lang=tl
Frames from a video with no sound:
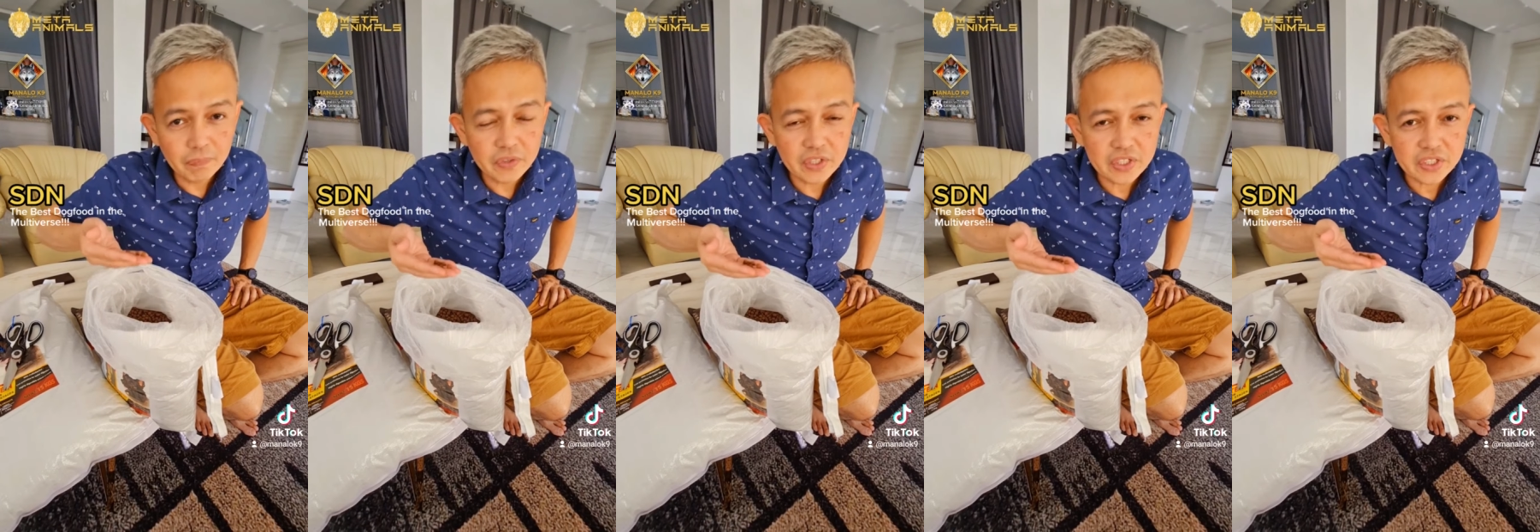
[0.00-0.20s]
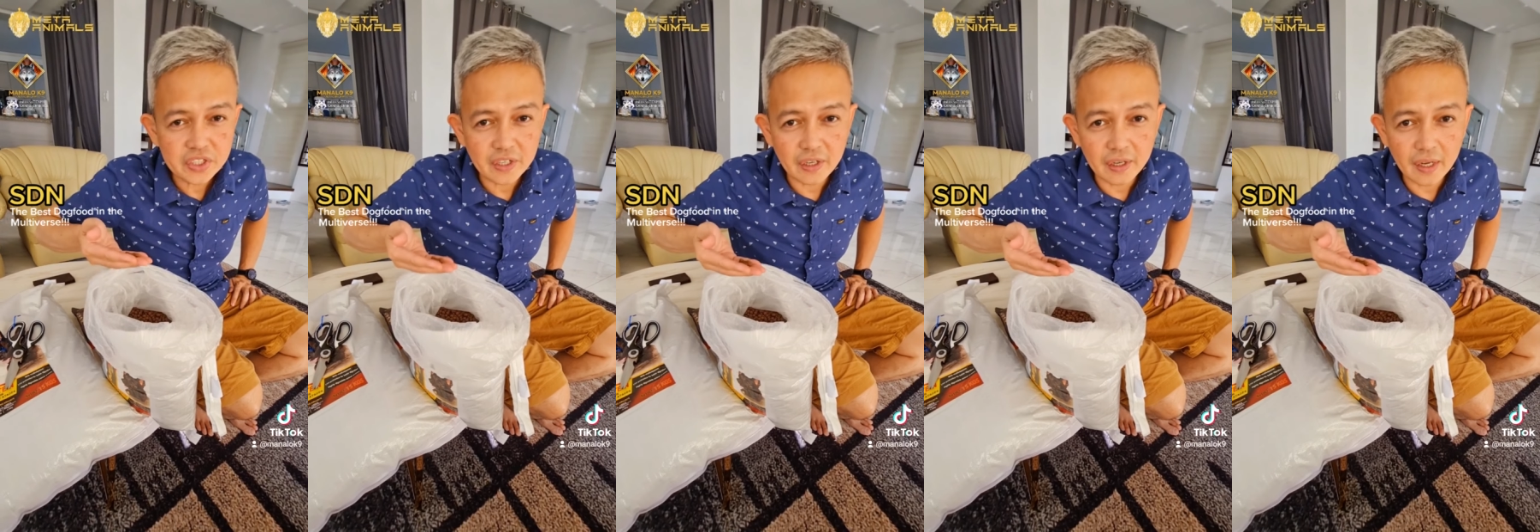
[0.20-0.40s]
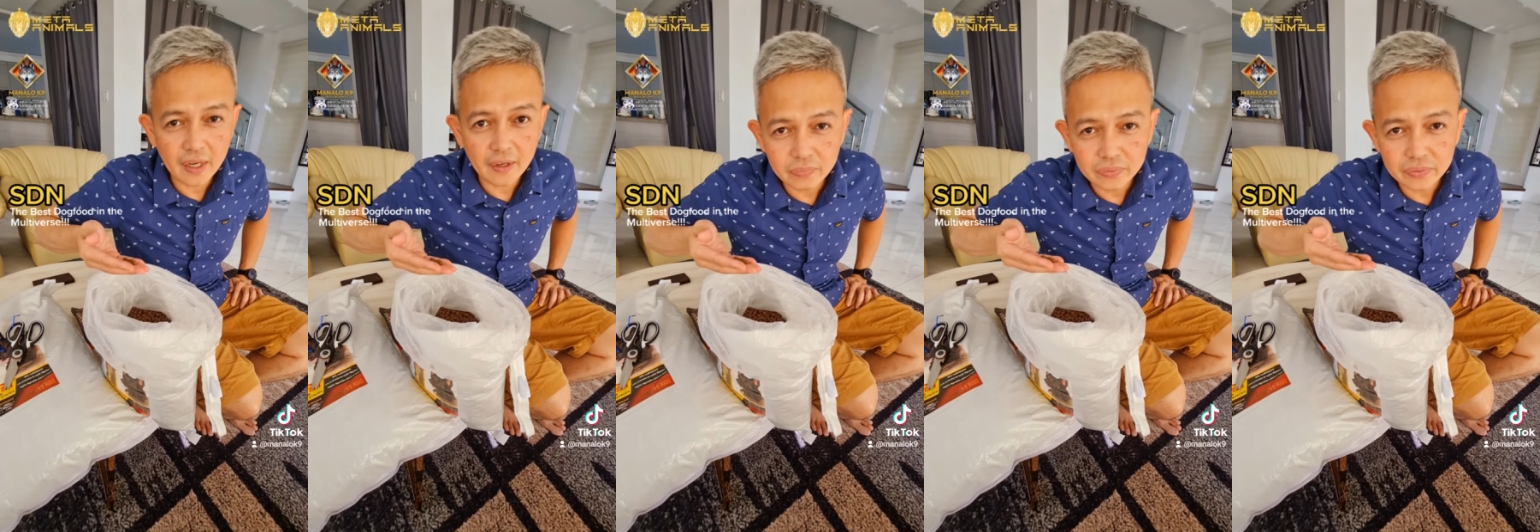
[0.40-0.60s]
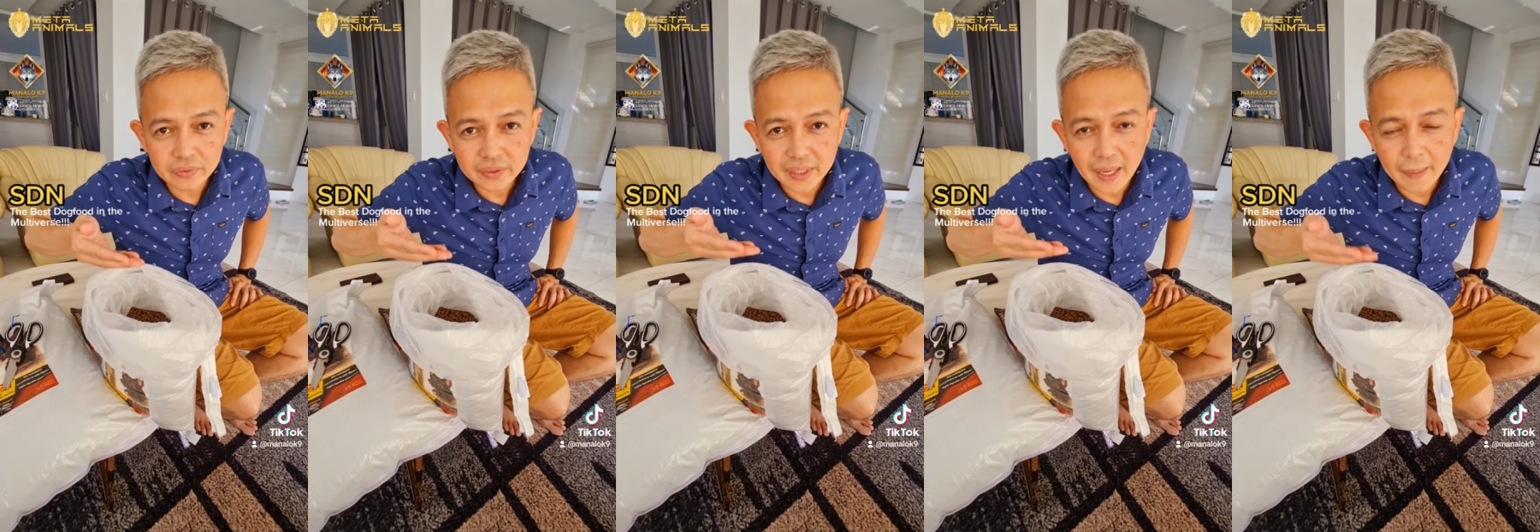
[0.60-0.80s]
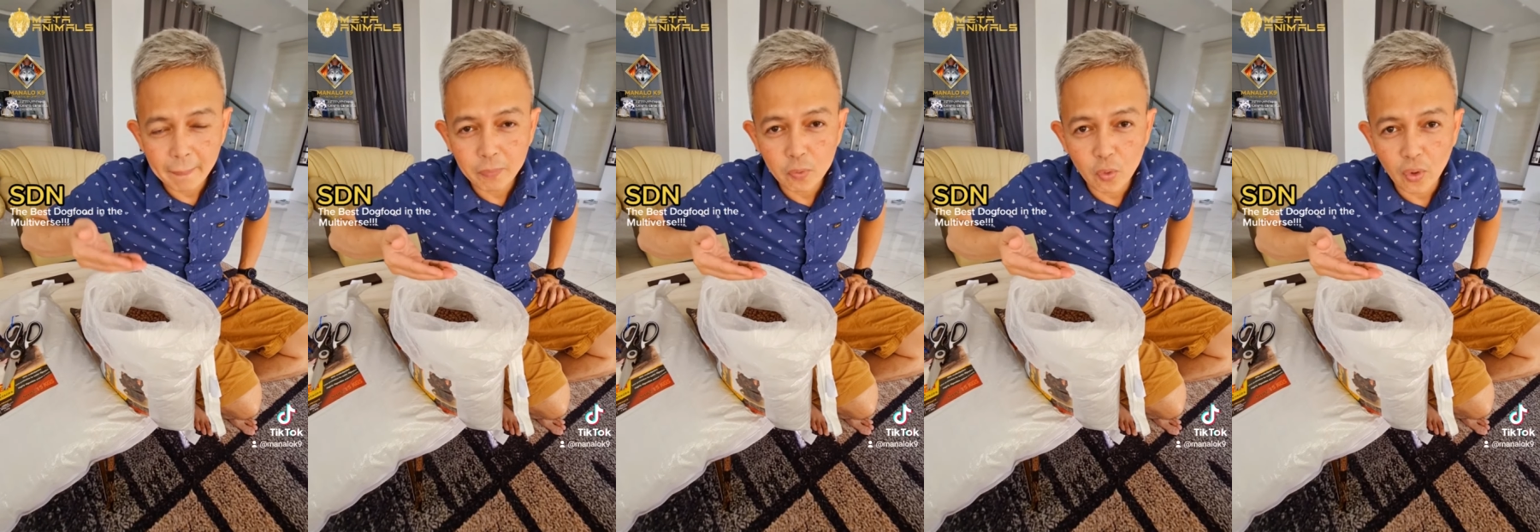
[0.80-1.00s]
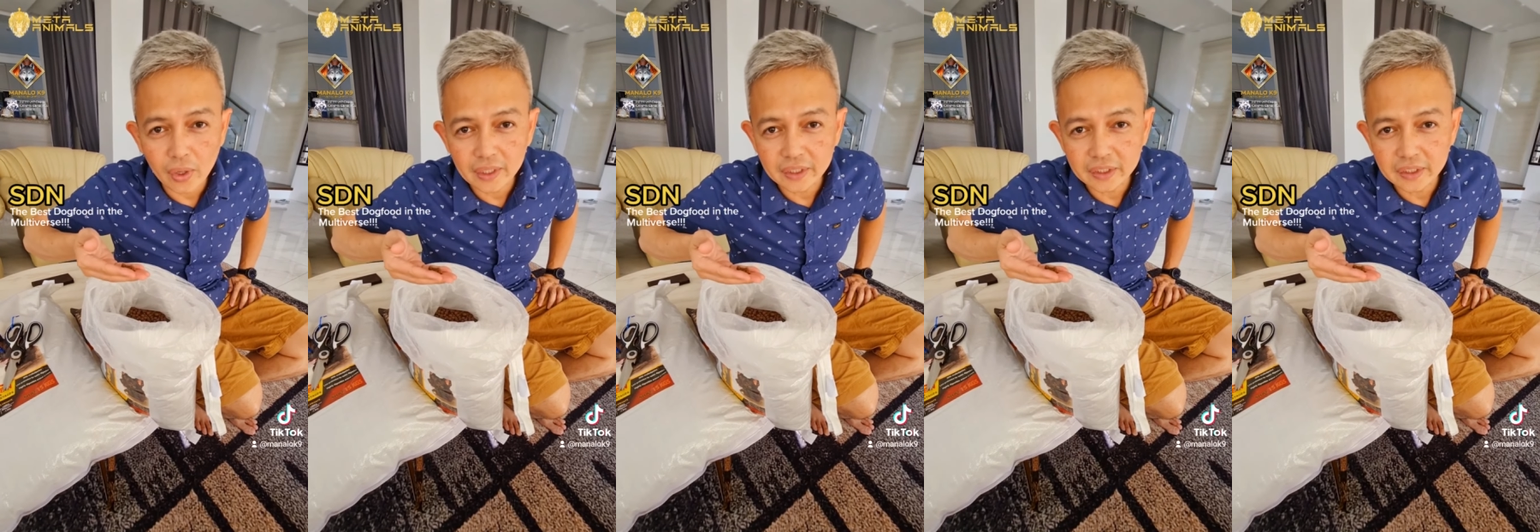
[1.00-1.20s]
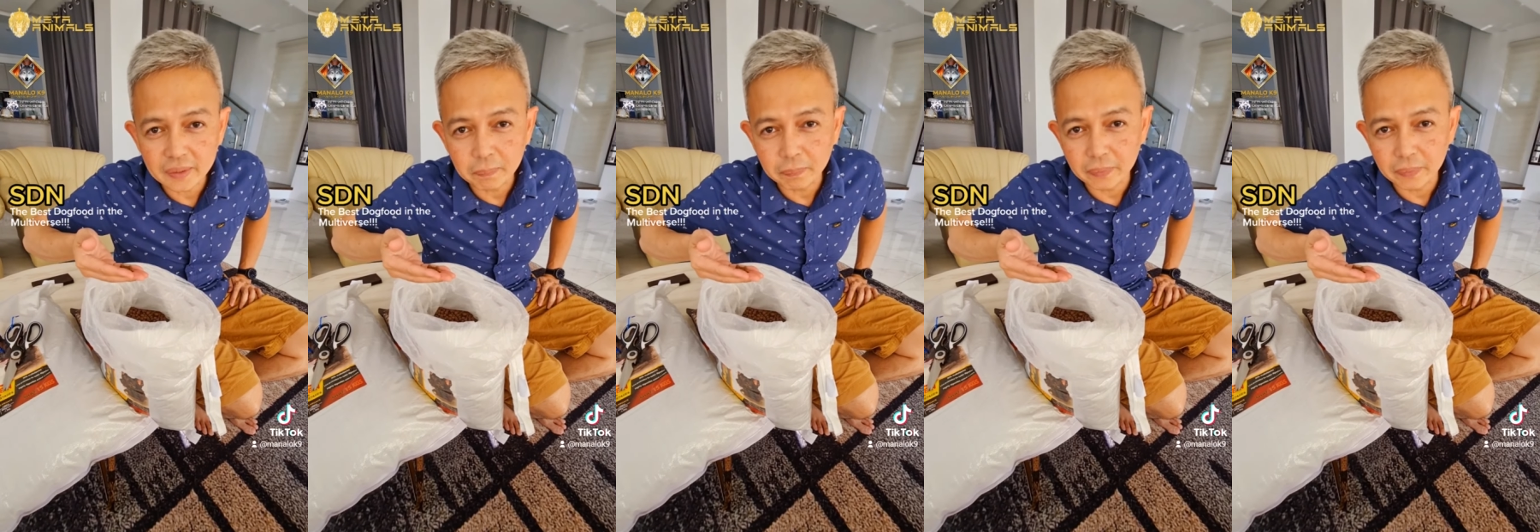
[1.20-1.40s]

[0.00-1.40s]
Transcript: This is a top quality